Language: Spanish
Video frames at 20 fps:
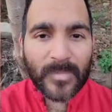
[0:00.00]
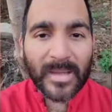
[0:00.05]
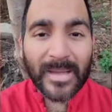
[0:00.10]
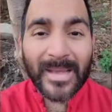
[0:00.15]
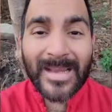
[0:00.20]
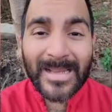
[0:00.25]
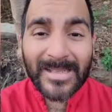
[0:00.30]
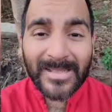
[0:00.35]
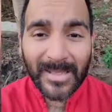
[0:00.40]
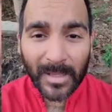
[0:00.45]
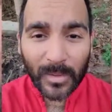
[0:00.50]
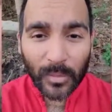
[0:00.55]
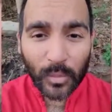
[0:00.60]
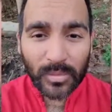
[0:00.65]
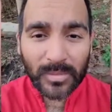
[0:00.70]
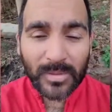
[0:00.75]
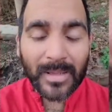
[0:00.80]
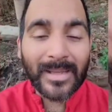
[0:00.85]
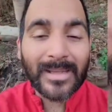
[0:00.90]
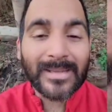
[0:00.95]
En la
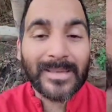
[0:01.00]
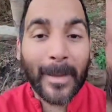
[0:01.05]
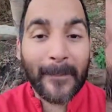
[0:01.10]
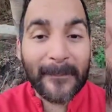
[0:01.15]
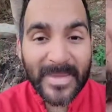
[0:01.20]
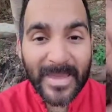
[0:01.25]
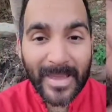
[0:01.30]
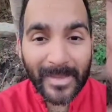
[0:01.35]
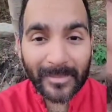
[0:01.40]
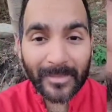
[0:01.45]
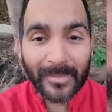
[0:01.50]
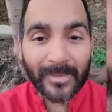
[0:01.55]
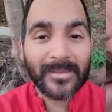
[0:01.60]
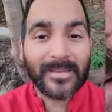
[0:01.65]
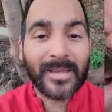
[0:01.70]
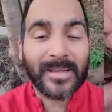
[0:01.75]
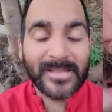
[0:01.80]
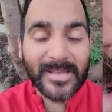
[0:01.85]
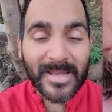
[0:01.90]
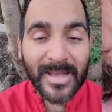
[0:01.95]
salud también
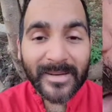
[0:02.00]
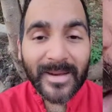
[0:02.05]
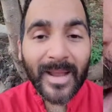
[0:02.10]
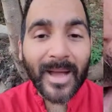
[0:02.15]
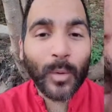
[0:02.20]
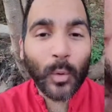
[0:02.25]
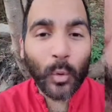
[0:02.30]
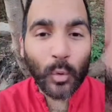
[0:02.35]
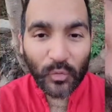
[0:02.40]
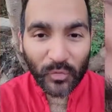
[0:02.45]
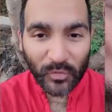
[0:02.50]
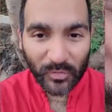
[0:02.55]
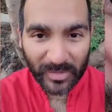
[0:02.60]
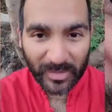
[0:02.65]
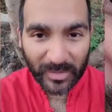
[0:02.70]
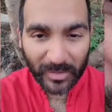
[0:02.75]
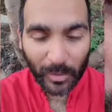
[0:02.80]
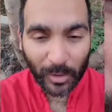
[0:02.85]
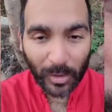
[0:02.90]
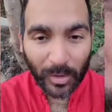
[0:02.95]
se cierra un
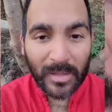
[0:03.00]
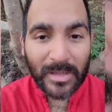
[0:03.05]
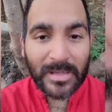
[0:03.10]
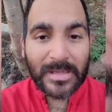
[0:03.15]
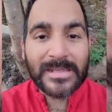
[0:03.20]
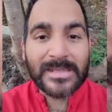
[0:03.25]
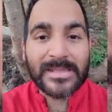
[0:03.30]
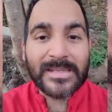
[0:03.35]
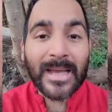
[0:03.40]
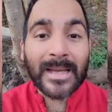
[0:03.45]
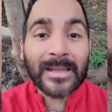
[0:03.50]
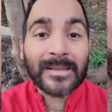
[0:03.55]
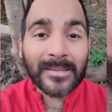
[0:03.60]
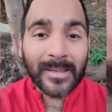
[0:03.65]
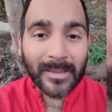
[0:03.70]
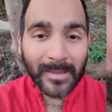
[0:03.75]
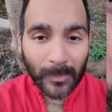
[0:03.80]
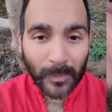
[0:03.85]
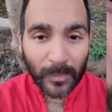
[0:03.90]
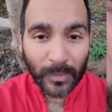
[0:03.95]
ciclo. Si
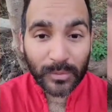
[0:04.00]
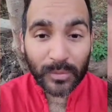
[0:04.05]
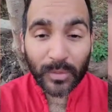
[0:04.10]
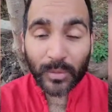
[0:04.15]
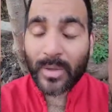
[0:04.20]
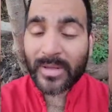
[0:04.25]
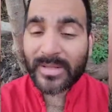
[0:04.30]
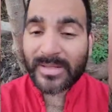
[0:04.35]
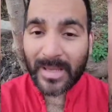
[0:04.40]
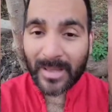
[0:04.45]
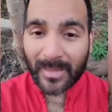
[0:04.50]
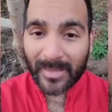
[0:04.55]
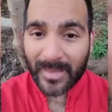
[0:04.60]
antes de pronto no hacías